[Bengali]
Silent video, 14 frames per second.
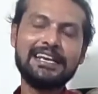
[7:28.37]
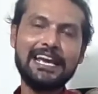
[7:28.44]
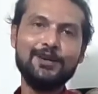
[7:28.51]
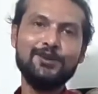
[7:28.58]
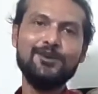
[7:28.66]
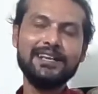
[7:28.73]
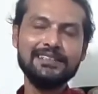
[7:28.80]

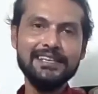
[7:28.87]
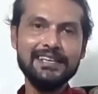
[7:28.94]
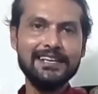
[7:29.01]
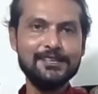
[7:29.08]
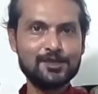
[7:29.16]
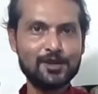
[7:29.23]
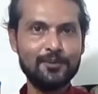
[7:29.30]

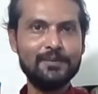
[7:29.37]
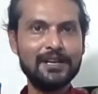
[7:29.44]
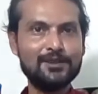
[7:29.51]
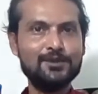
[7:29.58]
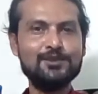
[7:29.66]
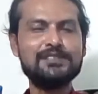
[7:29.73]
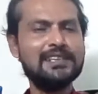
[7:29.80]
খেলোয়াড়দের
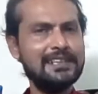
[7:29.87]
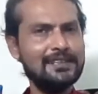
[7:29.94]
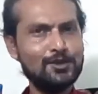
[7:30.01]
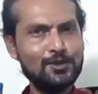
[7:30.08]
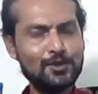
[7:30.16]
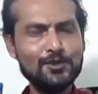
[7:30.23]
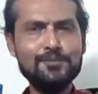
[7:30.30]
সম্মান করছেন
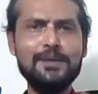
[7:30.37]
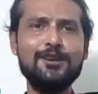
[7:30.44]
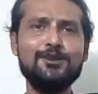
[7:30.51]
এ তো খুব